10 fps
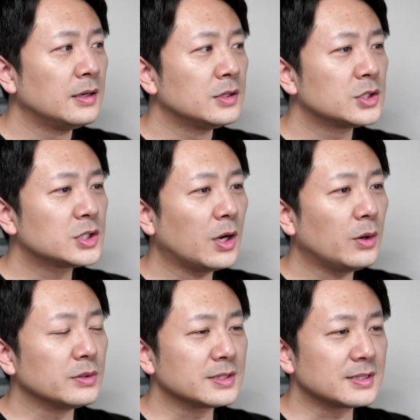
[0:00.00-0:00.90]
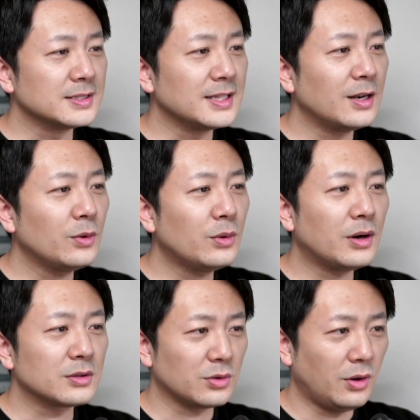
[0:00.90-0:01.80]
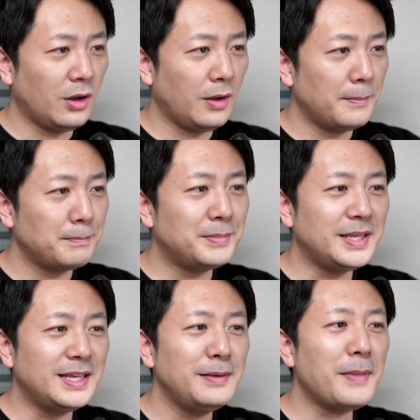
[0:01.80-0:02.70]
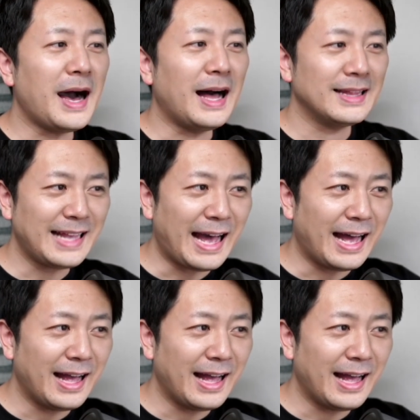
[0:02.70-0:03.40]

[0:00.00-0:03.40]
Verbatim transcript: 瘦死的骆驼比马大。